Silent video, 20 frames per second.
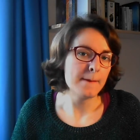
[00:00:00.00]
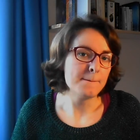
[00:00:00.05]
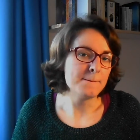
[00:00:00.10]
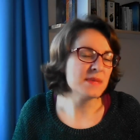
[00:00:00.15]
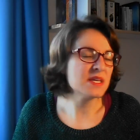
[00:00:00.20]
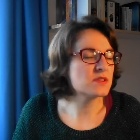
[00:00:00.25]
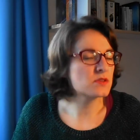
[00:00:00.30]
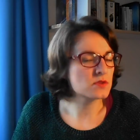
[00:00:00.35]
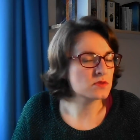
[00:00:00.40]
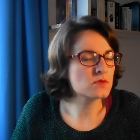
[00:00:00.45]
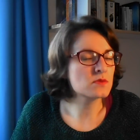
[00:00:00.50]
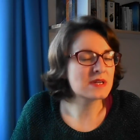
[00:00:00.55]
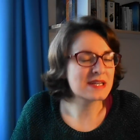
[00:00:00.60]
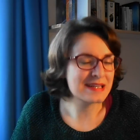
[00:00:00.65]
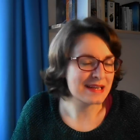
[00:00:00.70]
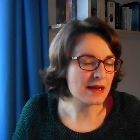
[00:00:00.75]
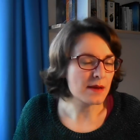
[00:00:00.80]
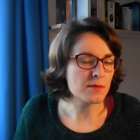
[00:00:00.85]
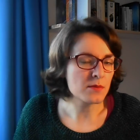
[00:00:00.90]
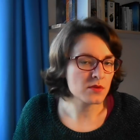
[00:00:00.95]
mais ce sont
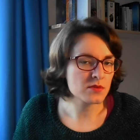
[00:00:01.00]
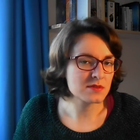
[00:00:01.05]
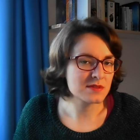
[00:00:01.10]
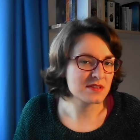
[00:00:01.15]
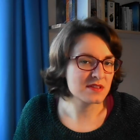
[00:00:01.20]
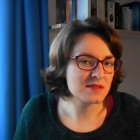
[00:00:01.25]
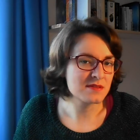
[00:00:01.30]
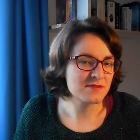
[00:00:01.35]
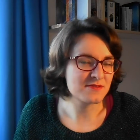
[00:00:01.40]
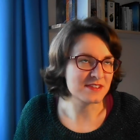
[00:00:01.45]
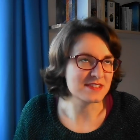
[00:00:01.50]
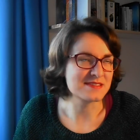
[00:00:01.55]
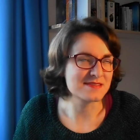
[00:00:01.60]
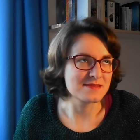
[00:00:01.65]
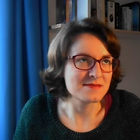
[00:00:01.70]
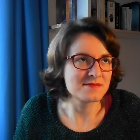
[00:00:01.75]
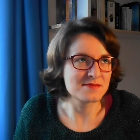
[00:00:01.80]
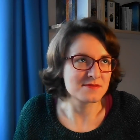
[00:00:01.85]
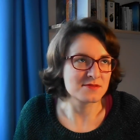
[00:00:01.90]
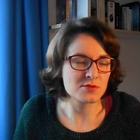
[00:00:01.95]
clairement des, enfin,
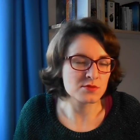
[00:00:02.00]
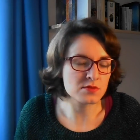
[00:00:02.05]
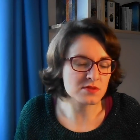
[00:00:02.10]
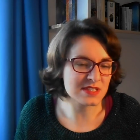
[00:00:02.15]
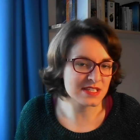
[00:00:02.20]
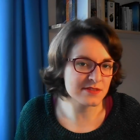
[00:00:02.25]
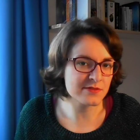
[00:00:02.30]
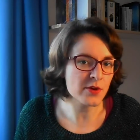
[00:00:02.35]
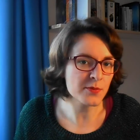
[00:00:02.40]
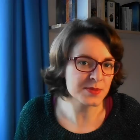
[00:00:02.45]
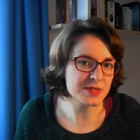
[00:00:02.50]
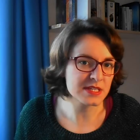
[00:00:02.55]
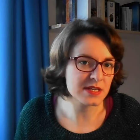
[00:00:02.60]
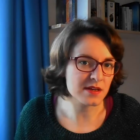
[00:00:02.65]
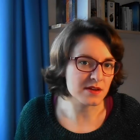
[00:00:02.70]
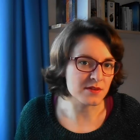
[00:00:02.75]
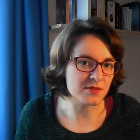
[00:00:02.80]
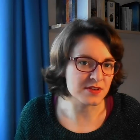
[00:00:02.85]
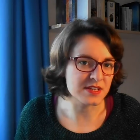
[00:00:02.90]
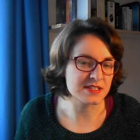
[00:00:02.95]
ce sont des
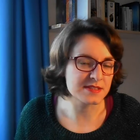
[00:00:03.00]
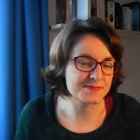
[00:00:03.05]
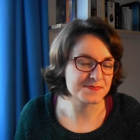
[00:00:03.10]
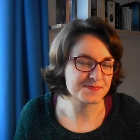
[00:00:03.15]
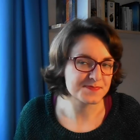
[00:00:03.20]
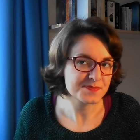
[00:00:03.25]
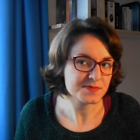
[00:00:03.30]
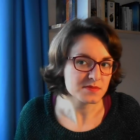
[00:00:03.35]
vampires en fait